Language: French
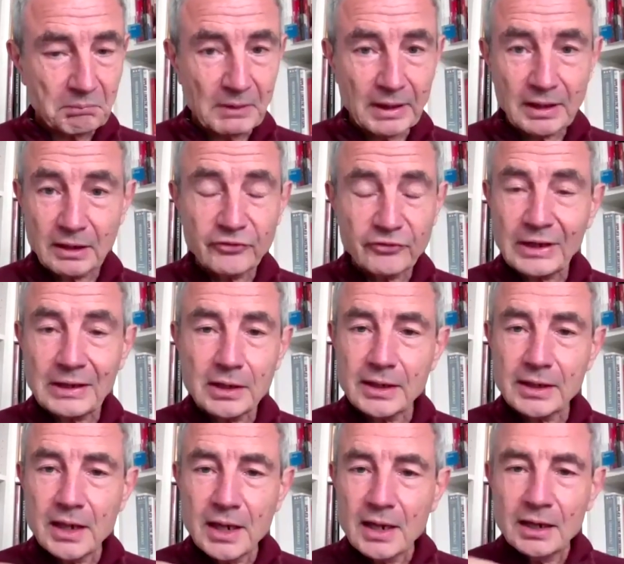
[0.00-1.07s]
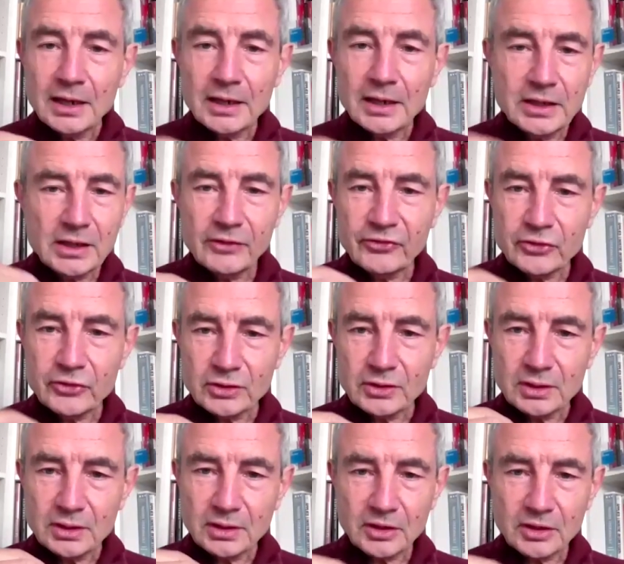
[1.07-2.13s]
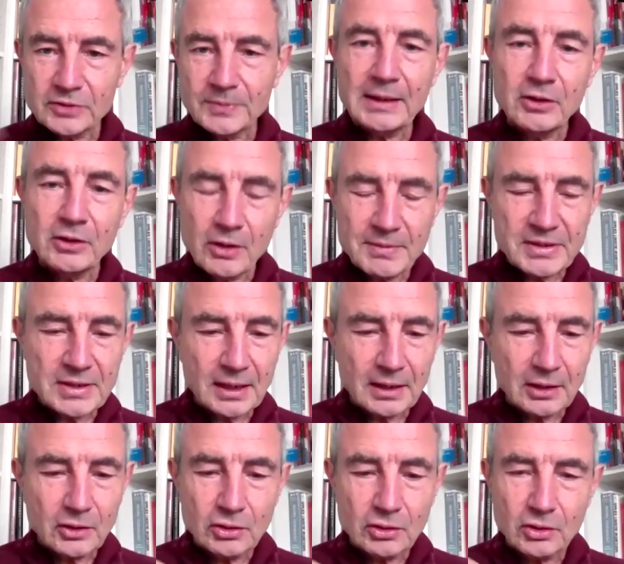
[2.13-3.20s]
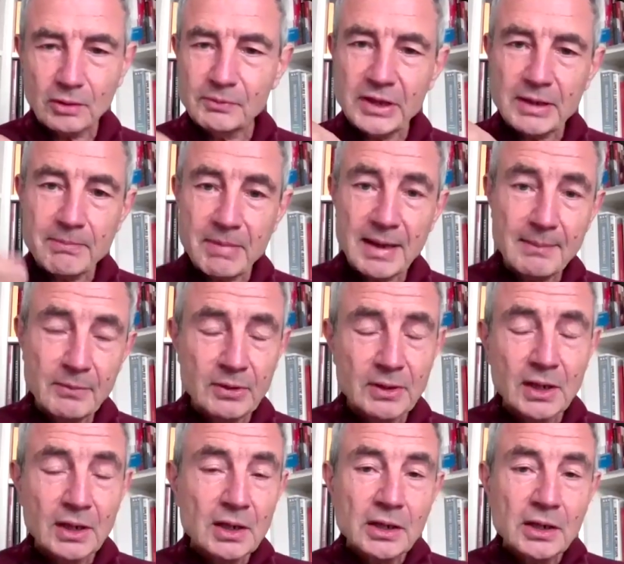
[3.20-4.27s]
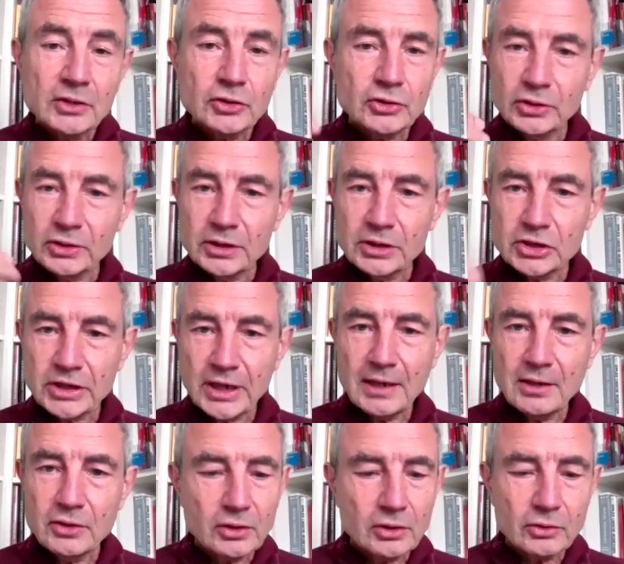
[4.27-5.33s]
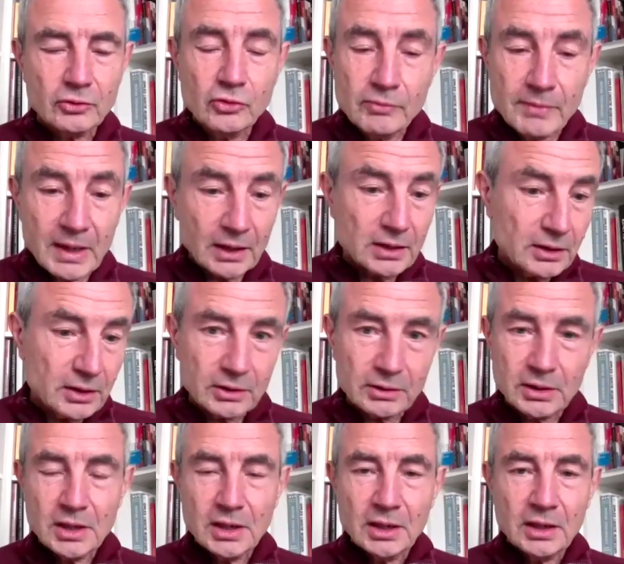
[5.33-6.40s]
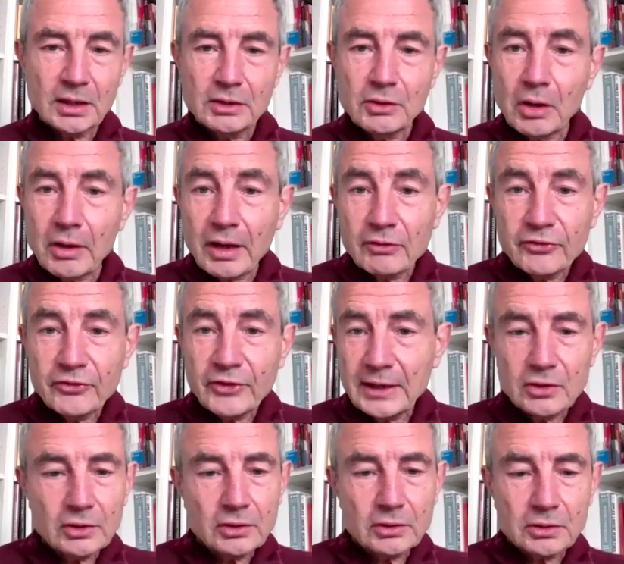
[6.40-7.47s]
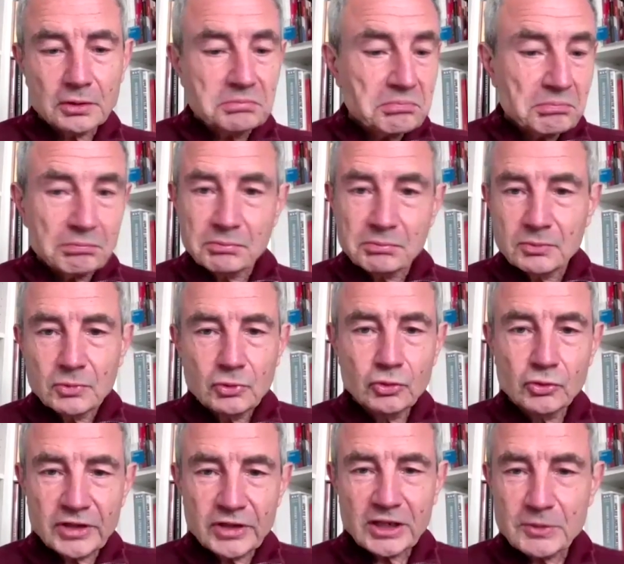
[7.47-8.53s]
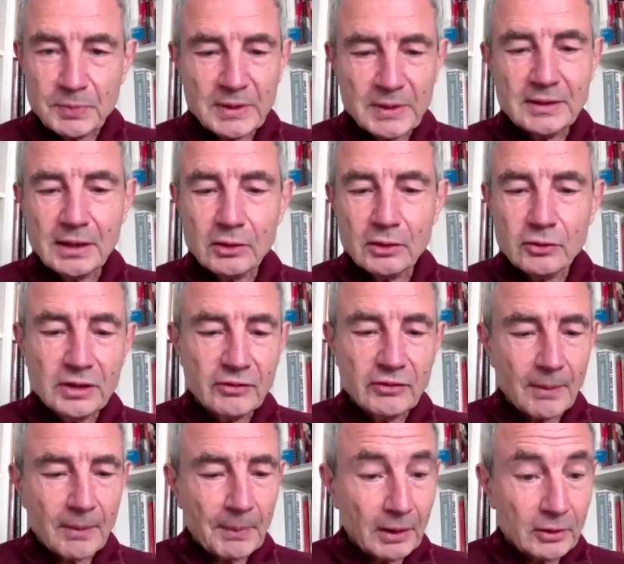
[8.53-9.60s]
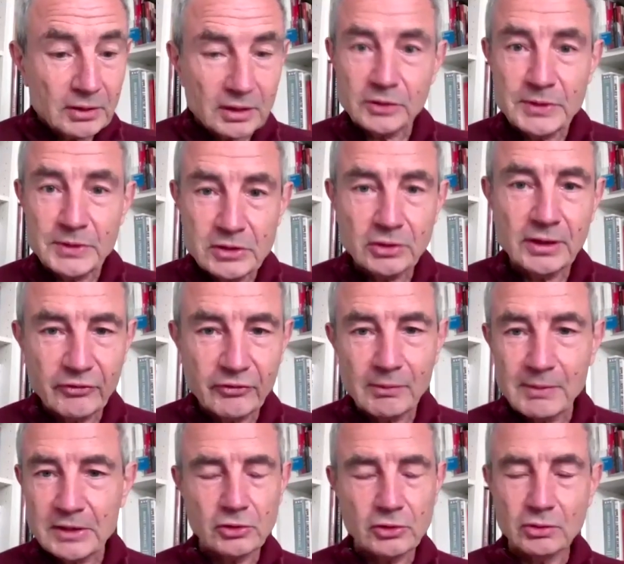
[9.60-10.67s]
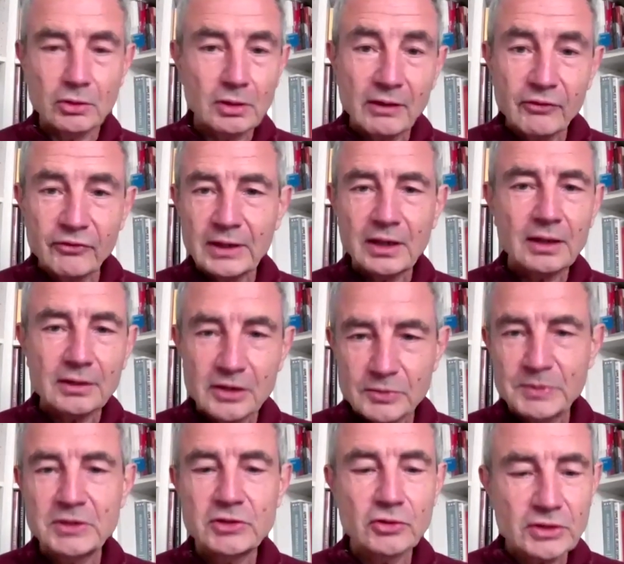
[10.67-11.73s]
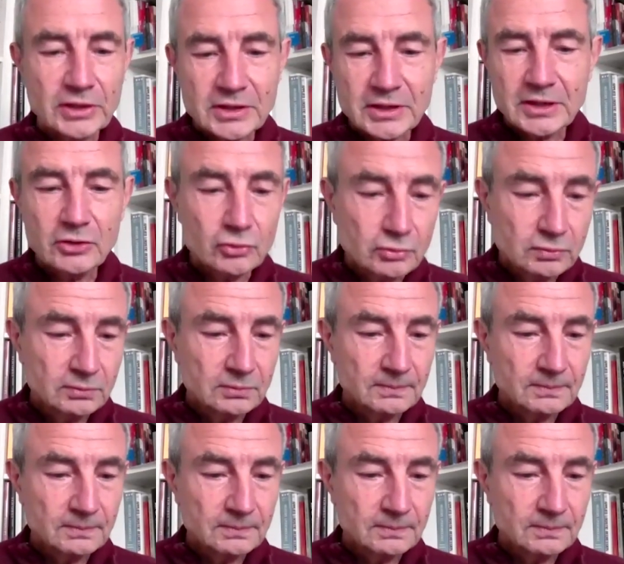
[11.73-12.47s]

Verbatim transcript: Et qu'en fait, les, les gifs se transmettent comme ça, comme des mèmes. Ce sont des gènes numériques. Et donc, en fait, tout s'explique dans l'univers par une transmission d'informations. Donc en fait, la transmission, ça serait tout.